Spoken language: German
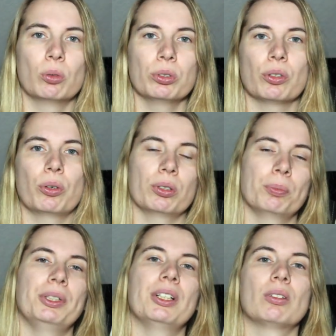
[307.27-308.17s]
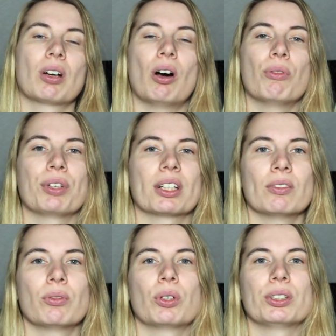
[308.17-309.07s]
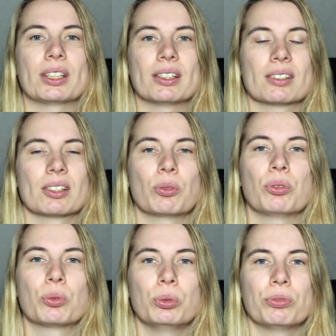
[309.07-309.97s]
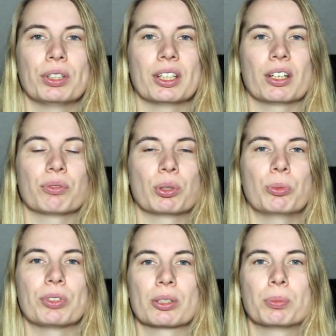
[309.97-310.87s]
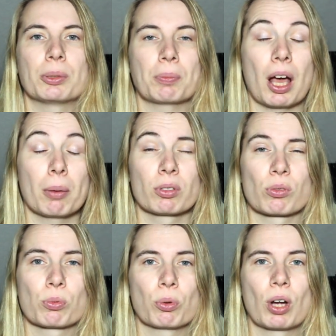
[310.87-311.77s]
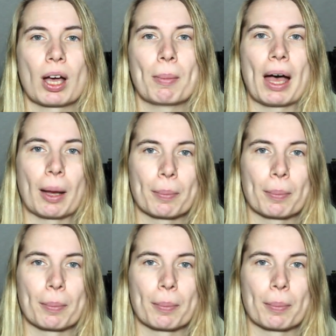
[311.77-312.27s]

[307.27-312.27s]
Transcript: und eure Bilder noch aufwerten wollt, dann ist es natürlich gut, wenn ihr ein vernünftiges Bildbearbeitungsprogramm